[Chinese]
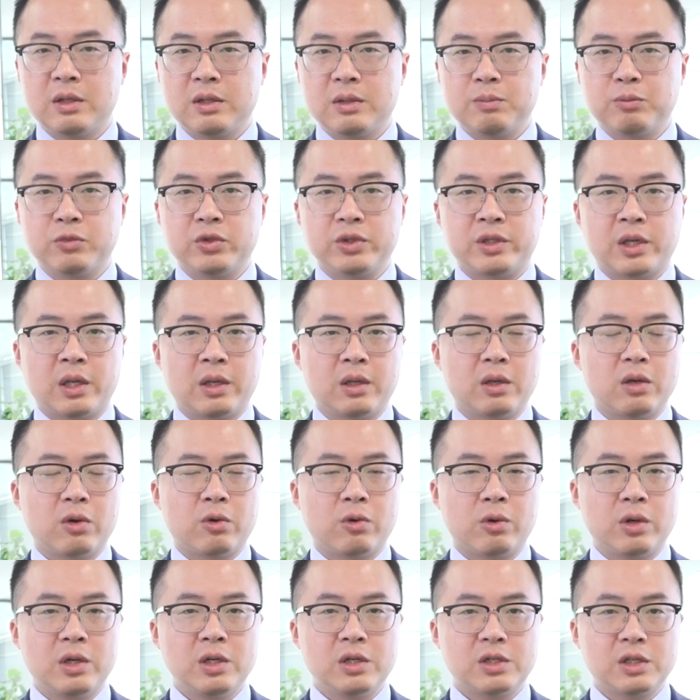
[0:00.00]
目前
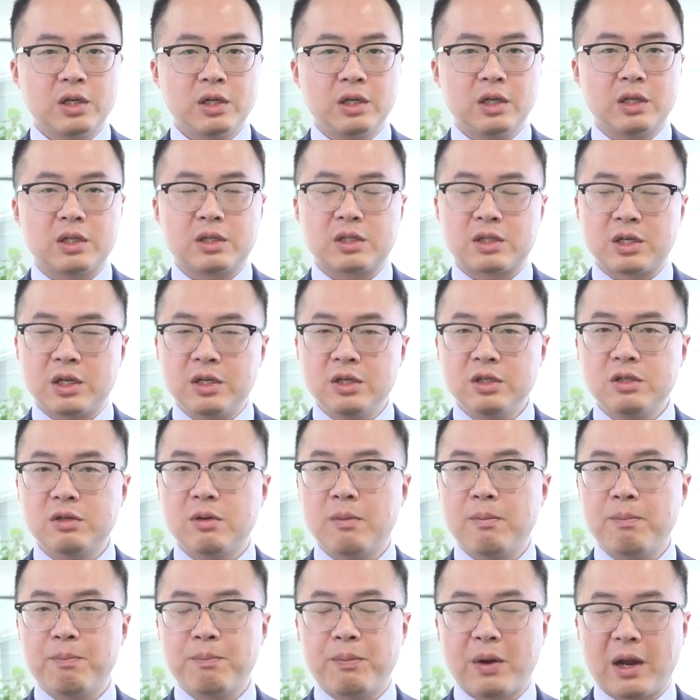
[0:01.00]
回升了整整